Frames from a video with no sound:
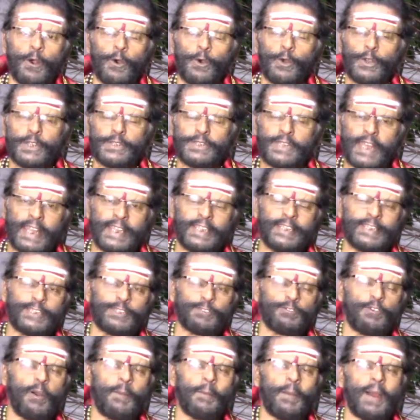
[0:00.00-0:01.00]
ஒரு
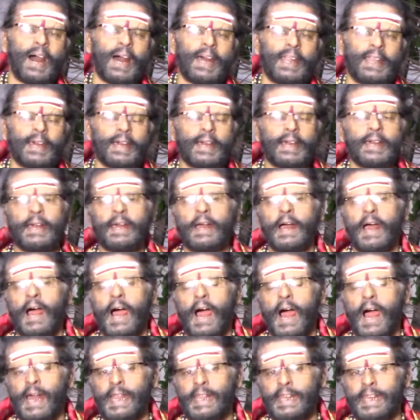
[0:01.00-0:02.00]
தனித்துவமான
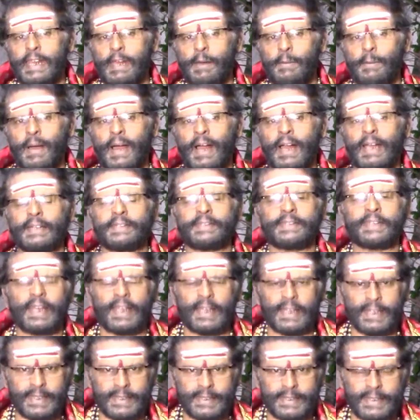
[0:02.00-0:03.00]
ஆலயமாக
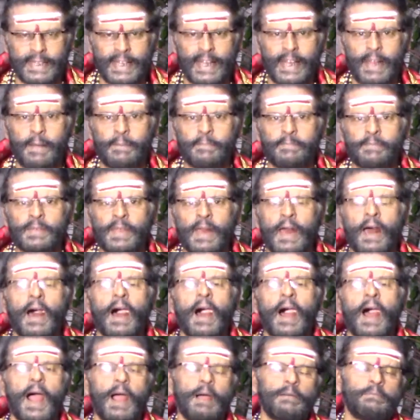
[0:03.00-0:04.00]
திகழ்கின்ற
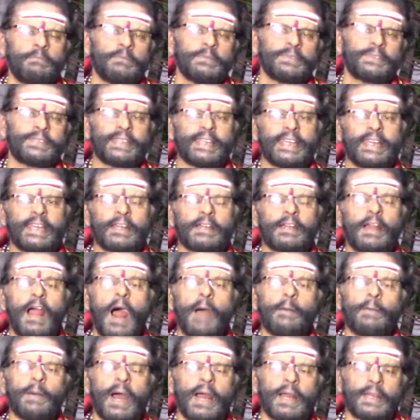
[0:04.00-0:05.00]
ஹம் ஸ்ரீ
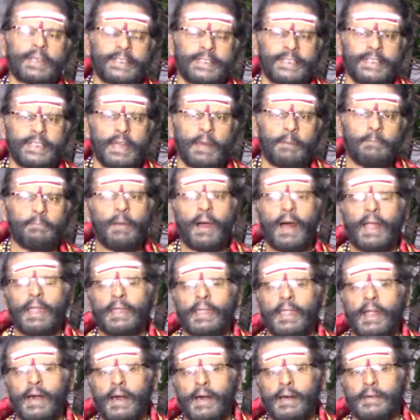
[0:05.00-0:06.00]
காமாட்சி அம்பாள்
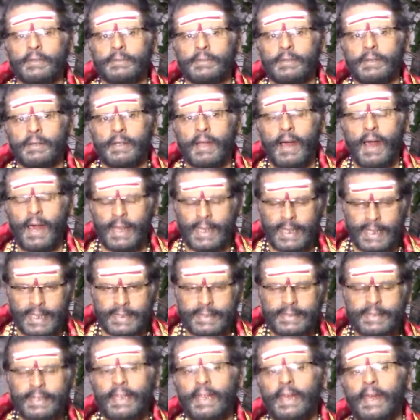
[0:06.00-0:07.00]

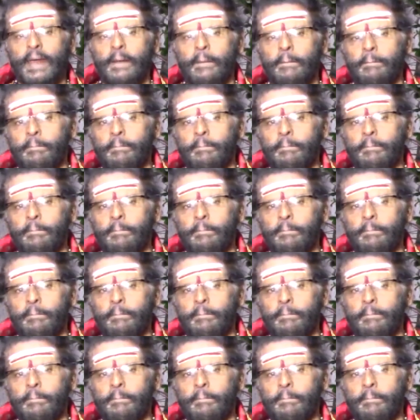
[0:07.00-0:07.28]
ஆலயத்திலே